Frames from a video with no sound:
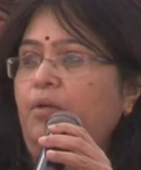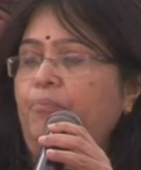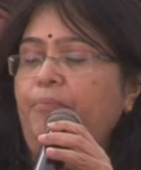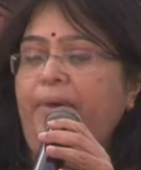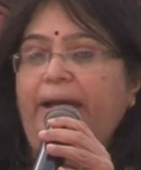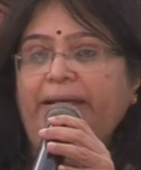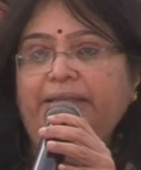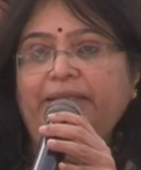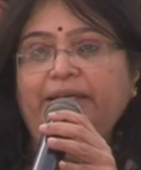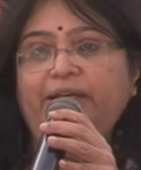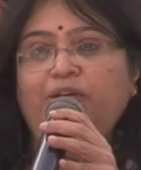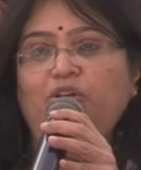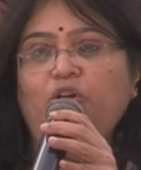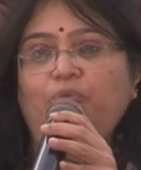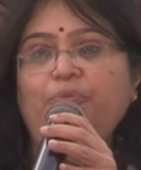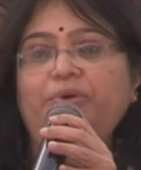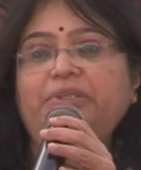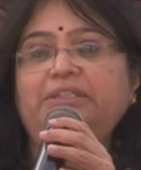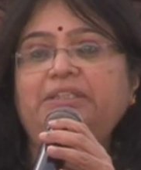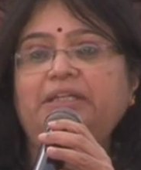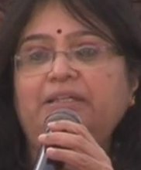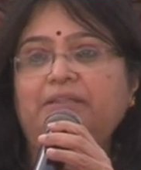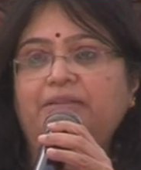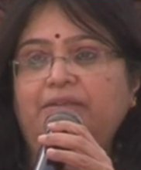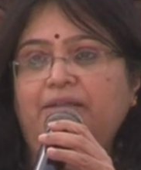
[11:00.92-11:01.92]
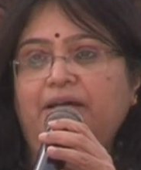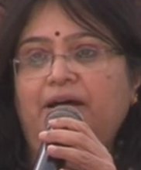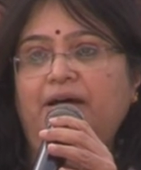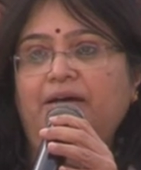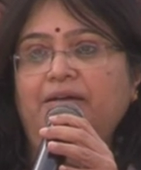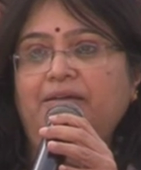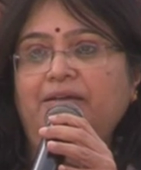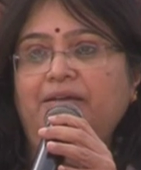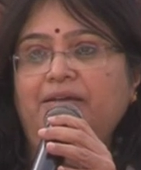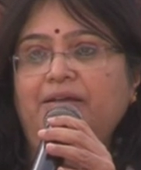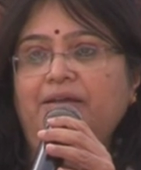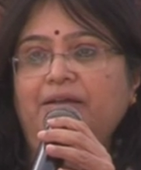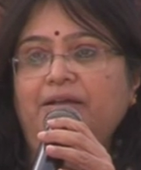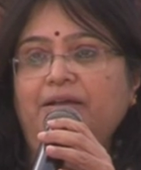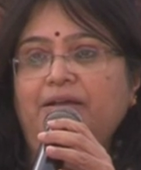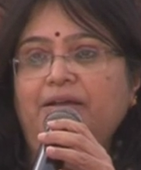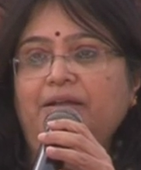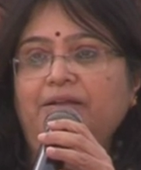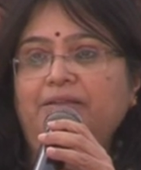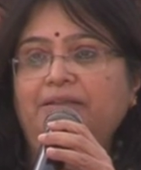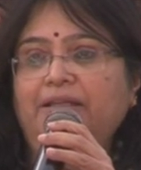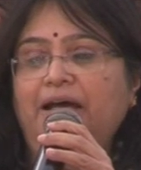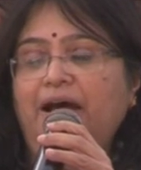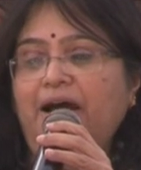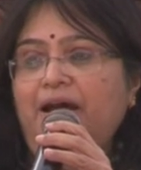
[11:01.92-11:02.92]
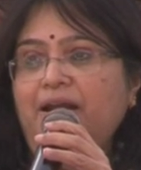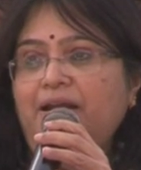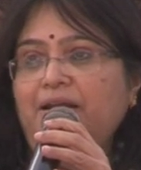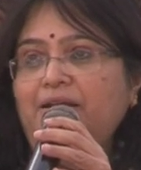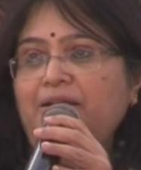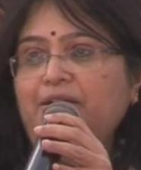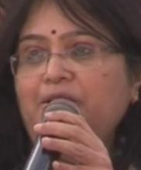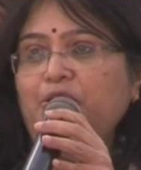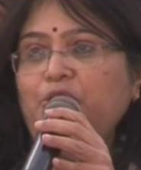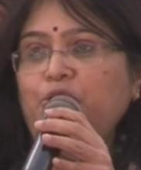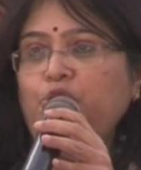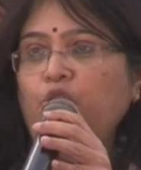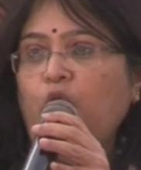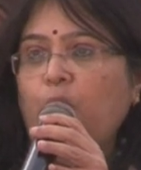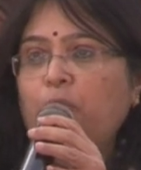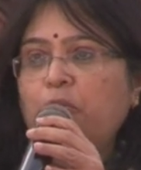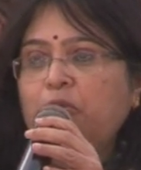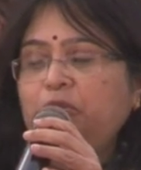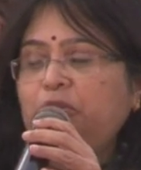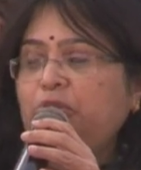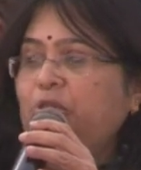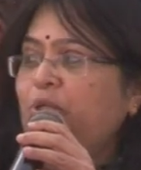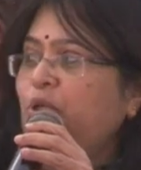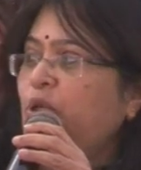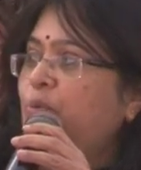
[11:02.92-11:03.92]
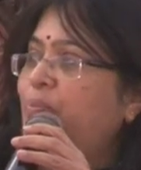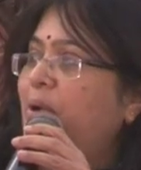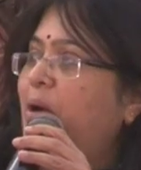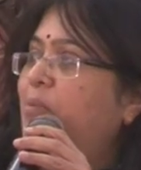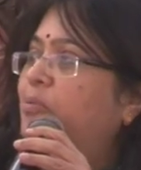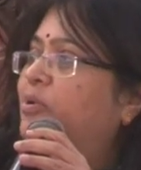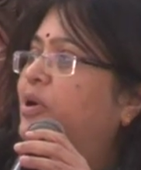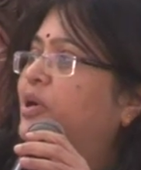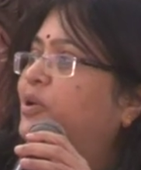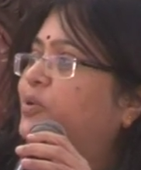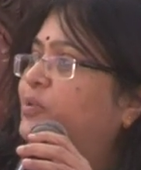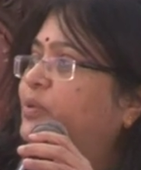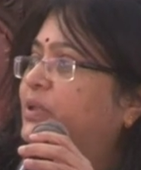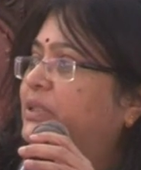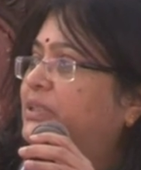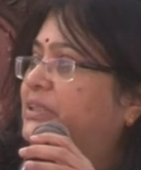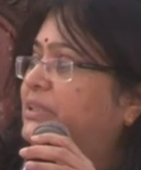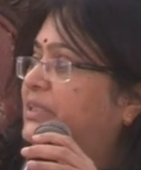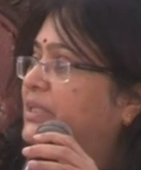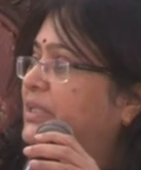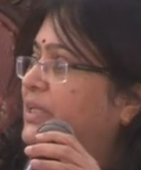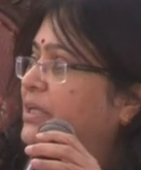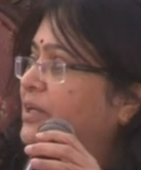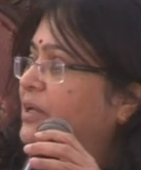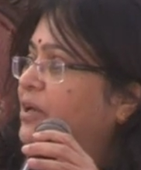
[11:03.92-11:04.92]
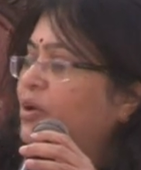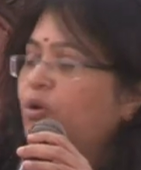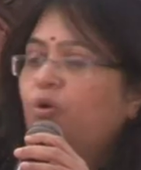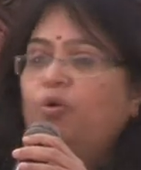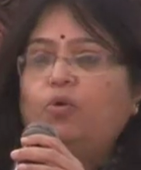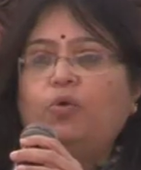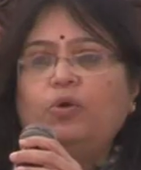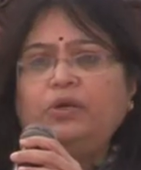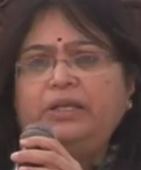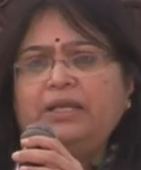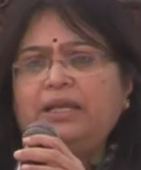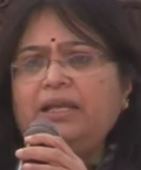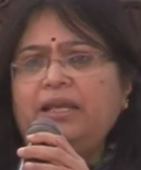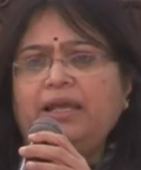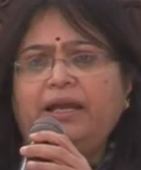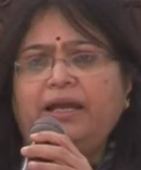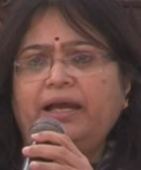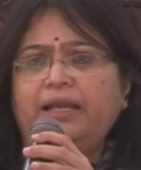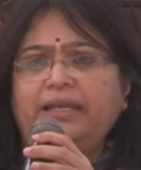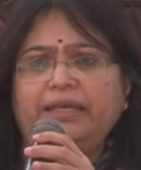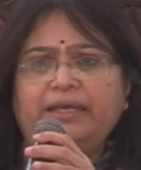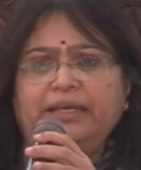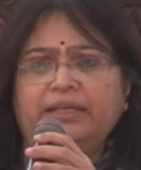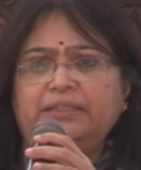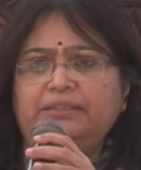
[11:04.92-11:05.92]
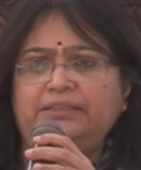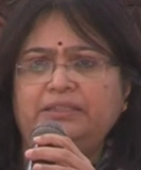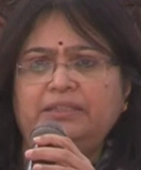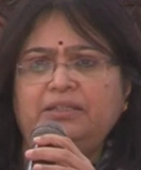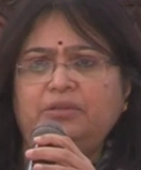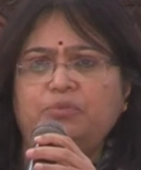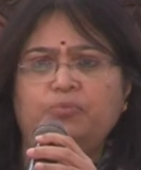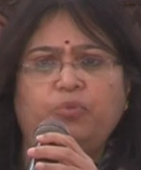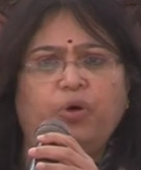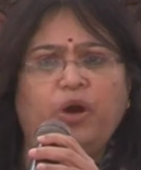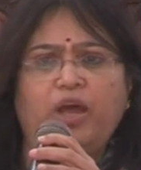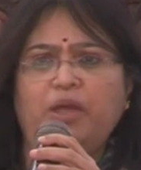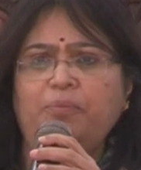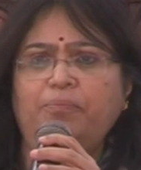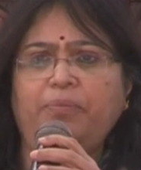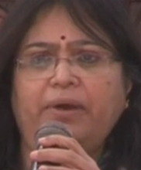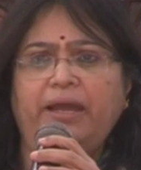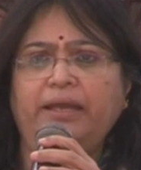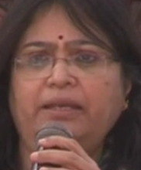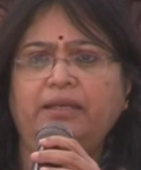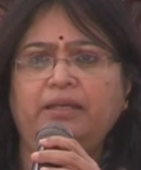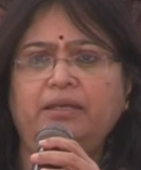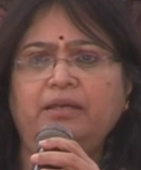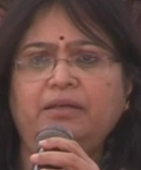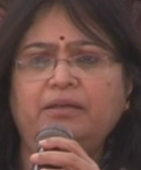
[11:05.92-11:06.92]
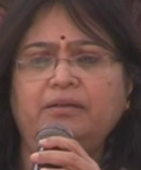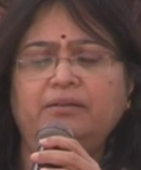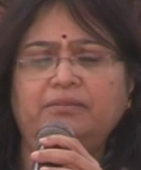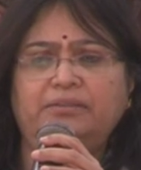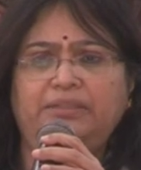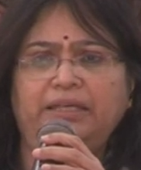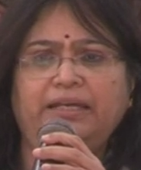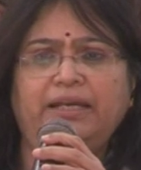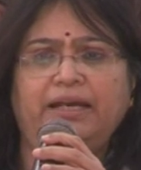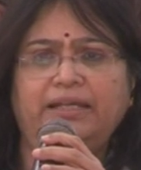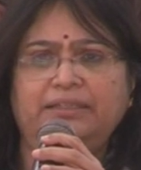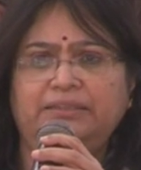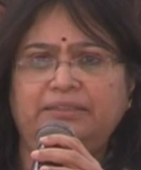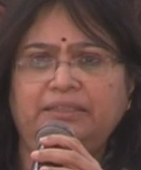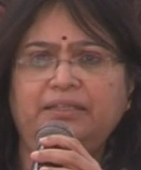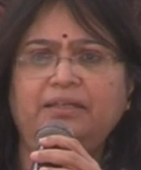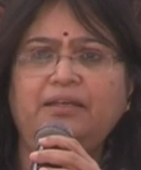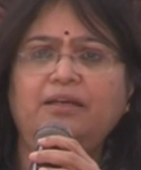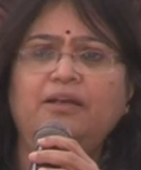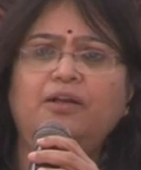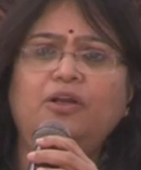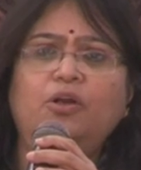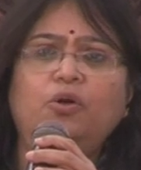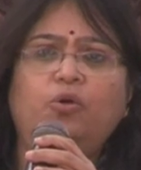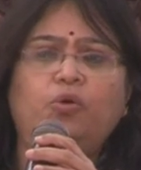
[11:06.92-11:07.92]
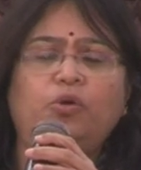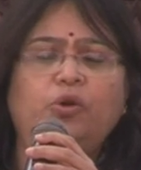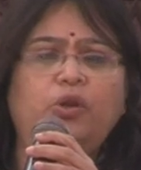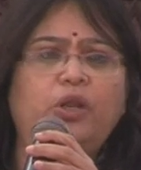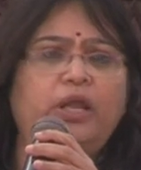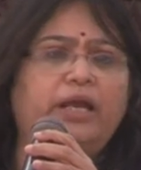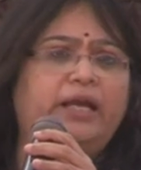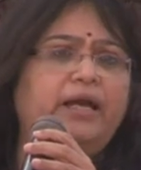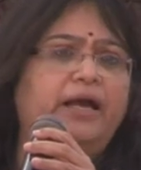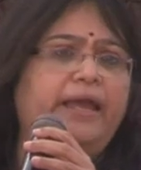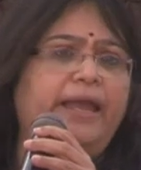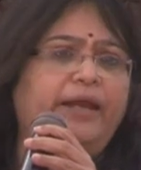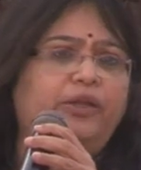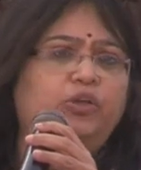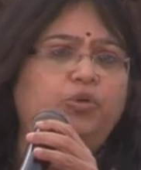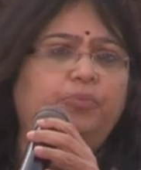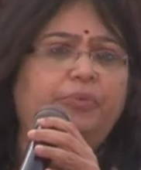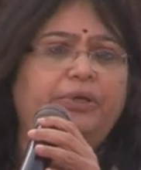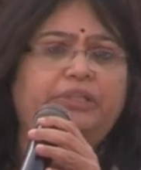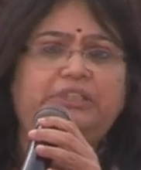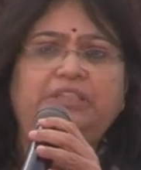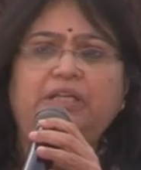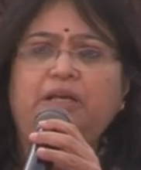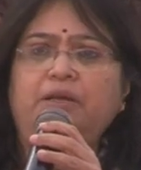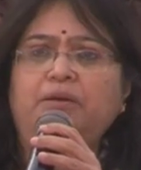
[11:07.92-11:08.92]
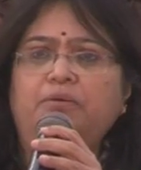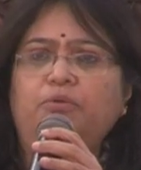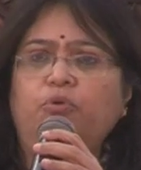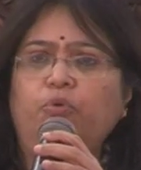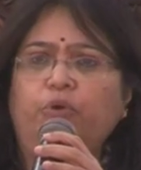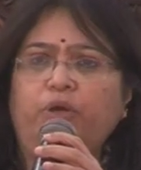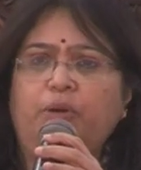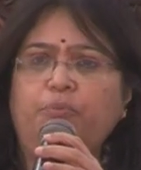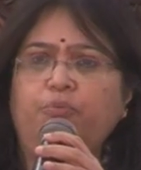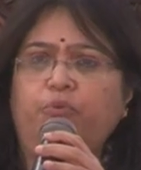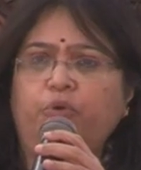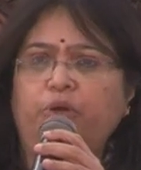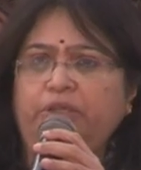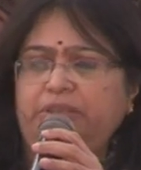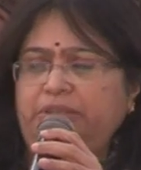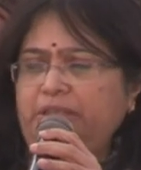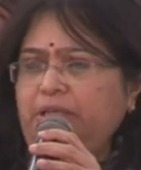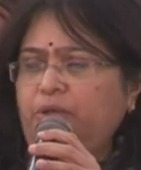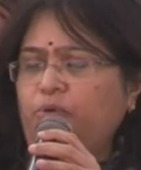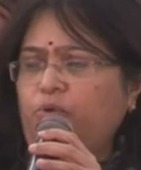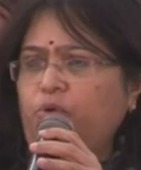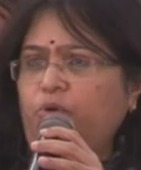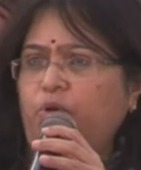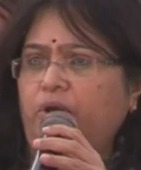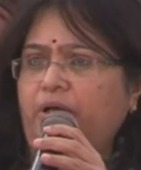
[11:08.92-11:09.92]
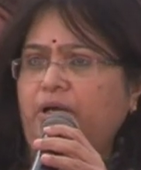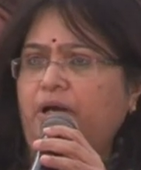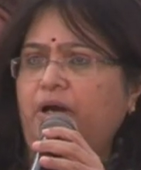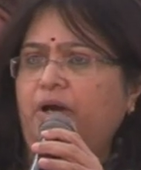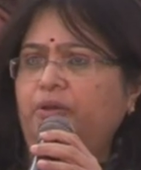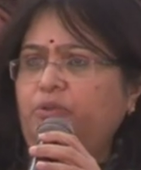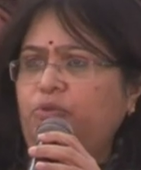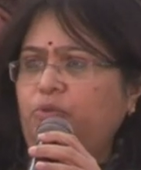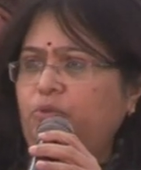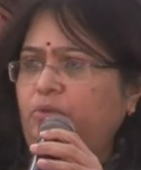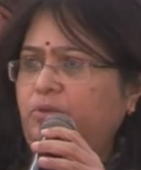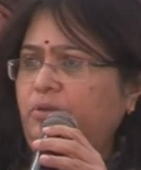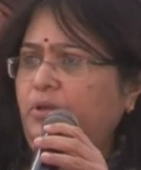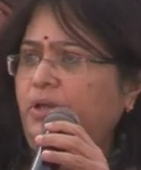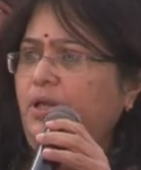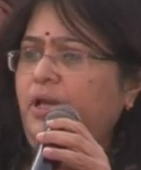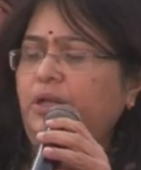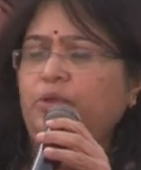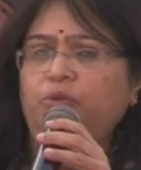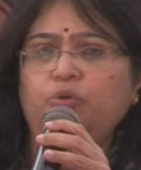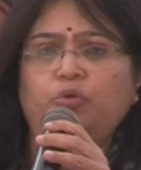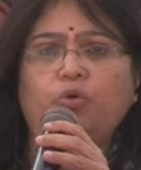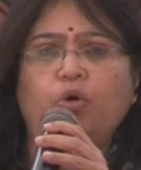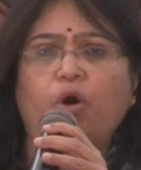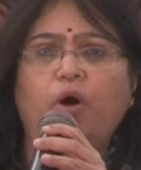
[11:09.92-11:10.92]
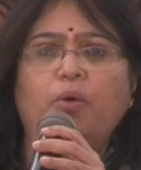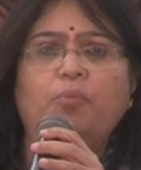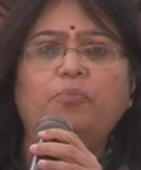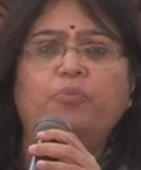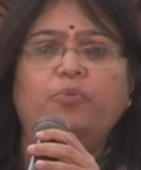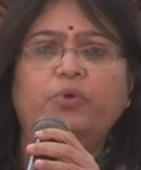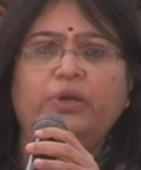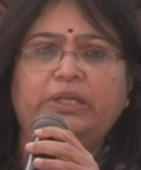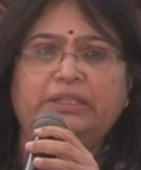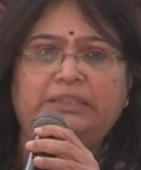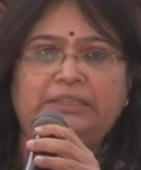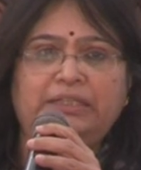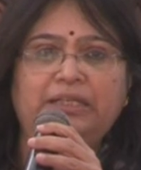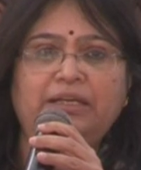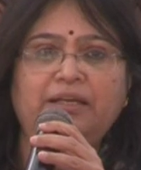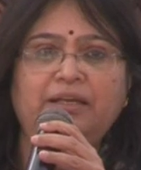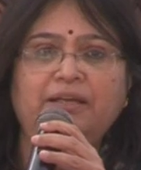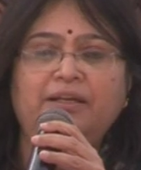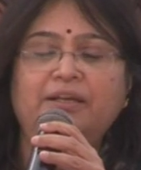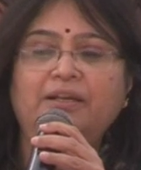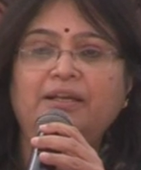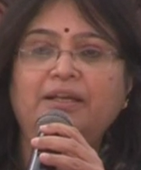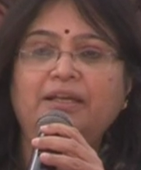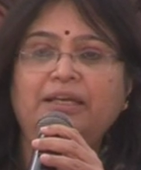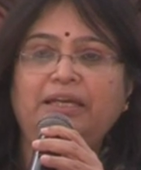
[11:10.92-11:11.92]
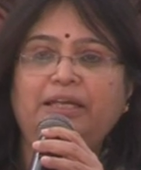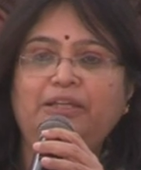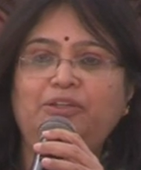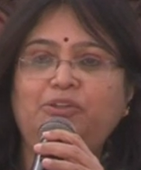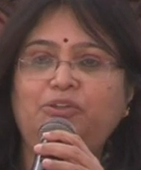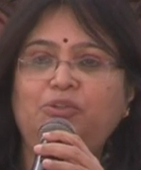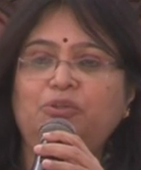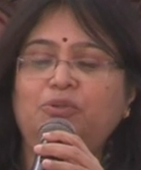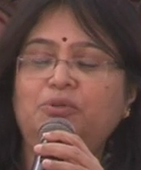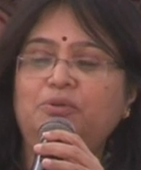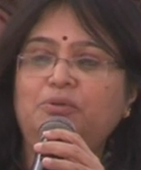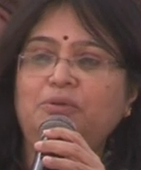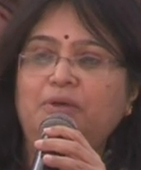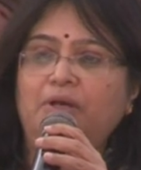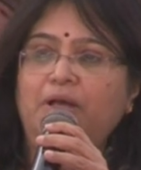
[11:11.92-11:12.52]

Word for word: ব্যতিক্রমী চিন্তা তার সমর্থনে ব্যবহার করেছে ও কঠিন লেখা লিখেছে ভয় পায়নি ঠিক আছে কোনো লেখা একটু বেশি লোকে পড়েছে কোনো লেখা হয়তো একটু কম পড়েছে কিন্তু